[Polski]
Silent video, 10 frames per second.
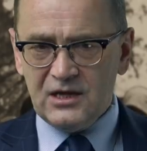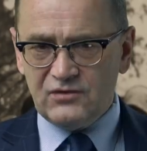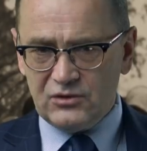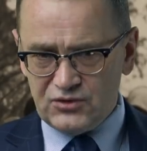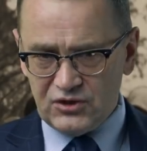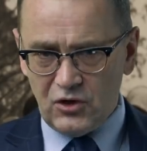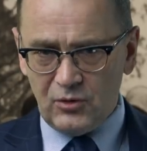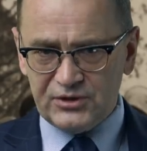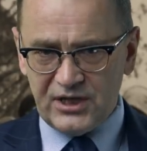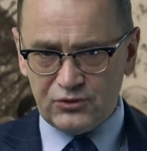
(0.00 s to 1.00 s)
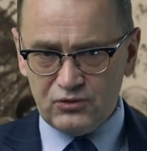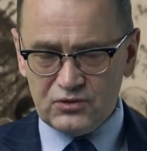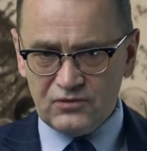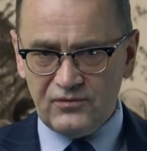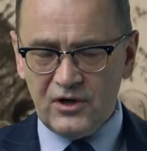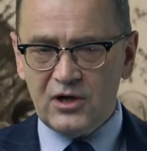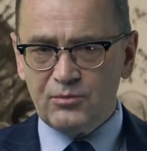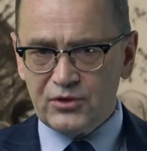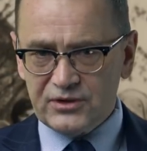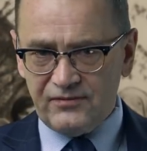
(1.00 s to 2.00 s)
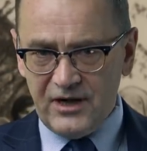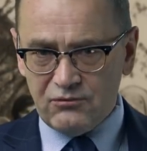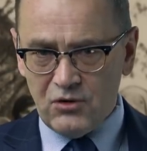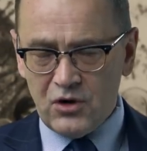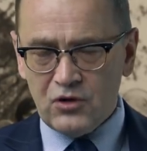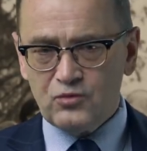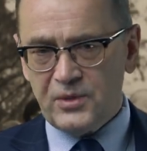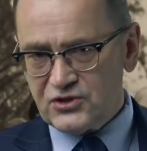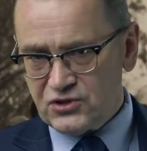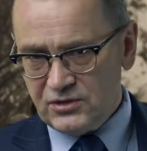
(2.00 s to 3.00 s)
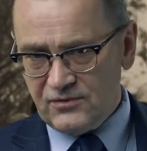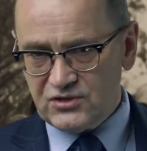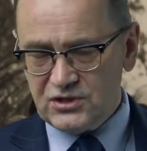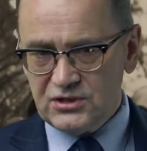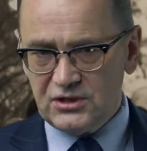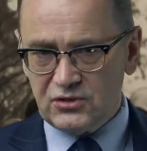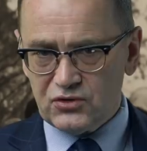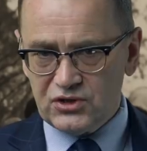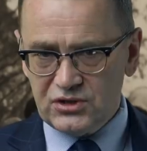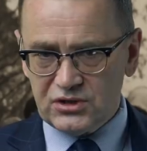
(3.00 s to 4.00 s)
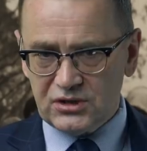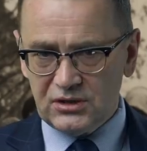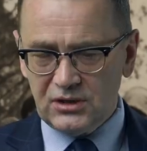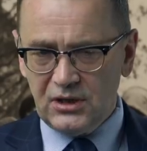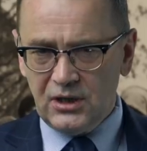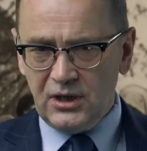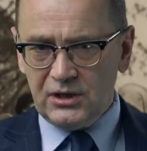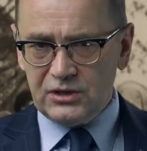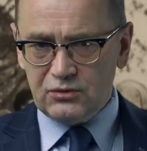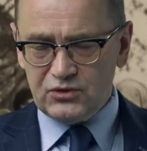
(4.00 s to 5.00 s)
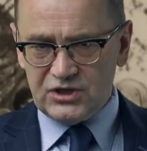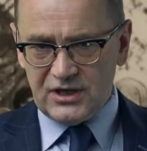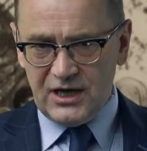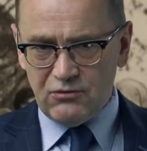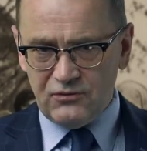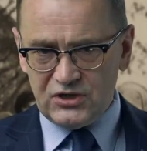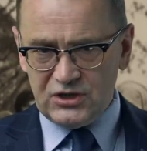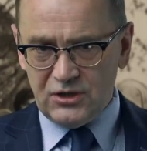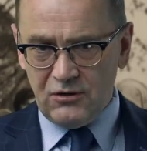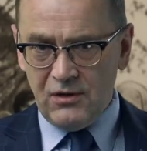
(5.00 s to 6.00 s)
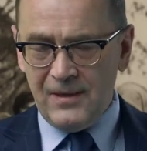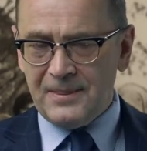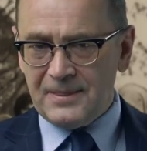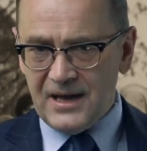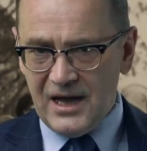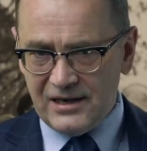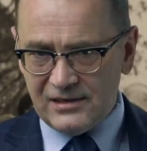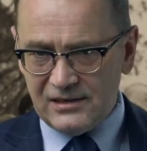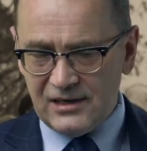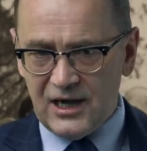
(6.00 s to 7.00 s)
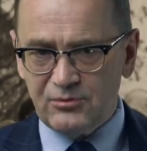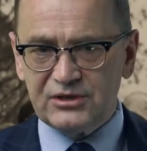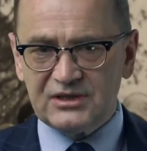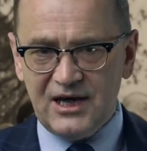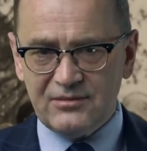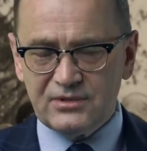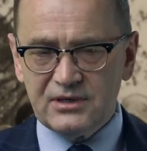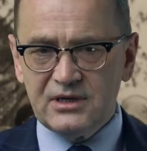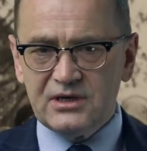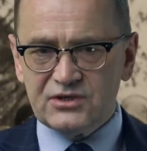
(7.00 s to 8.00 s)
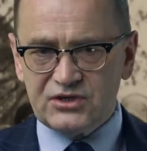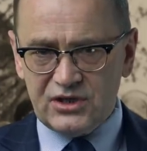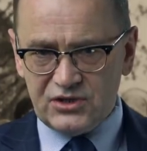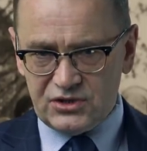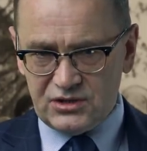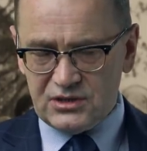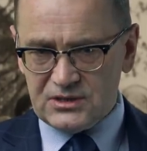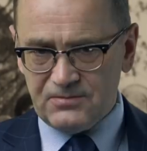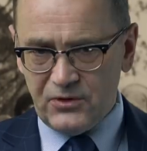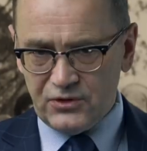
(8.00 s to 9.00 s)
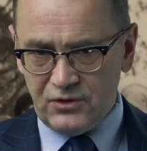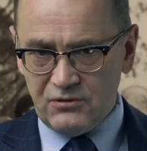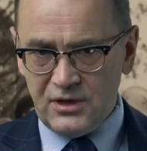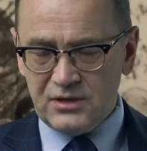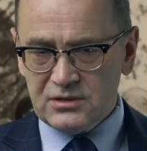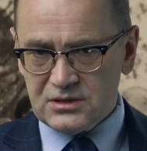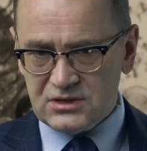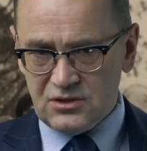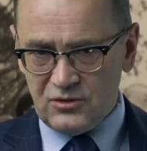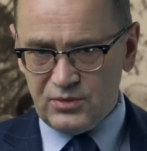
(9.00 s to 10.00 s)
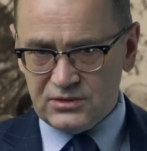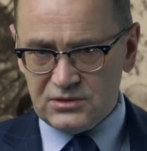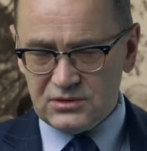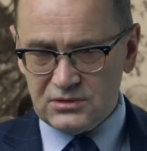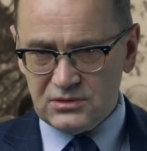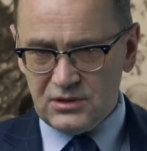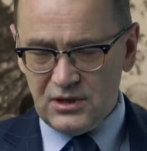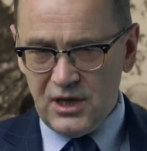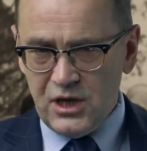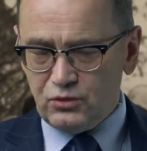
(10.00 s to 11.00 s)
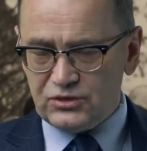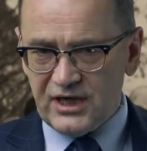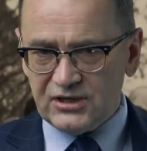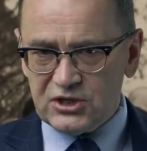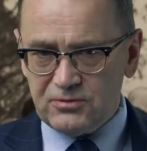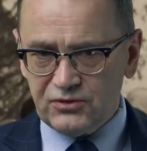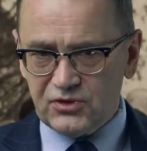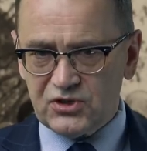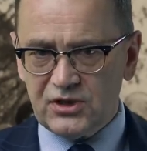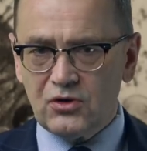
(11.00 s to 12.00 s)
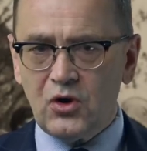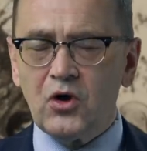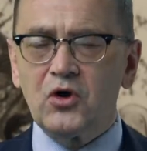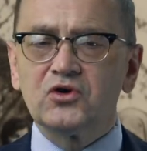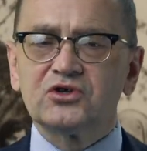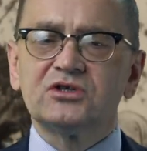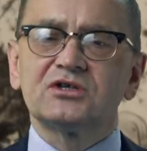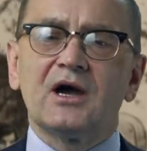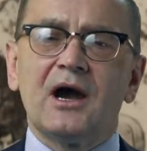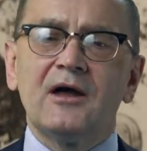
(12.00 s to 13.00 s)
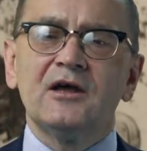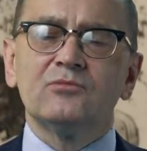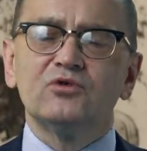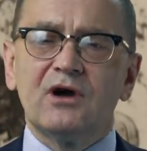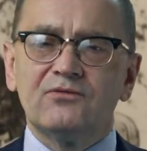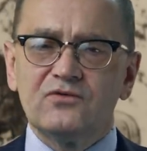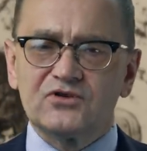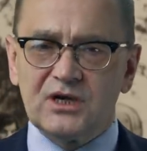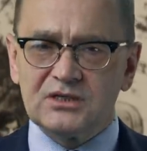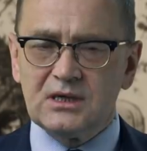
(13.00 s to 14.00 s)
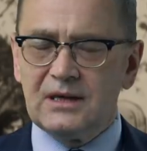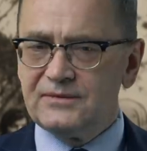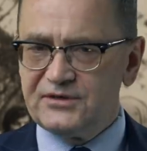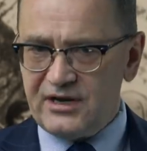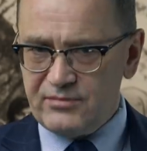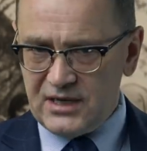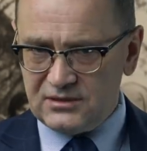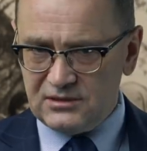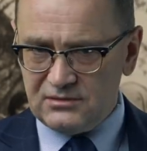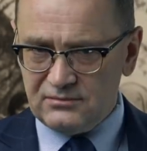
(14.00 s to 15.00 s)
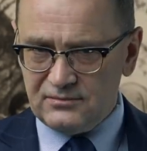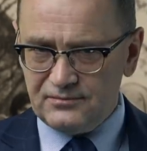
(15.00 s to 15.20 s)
Wielu z tych obdartusów porywało upatrzone wcześniej koszyczki i uciekało w siną dal, aby tam zjeść swoją zdobycz. Utrata świątecznego koszyczka była wówczas dramatem.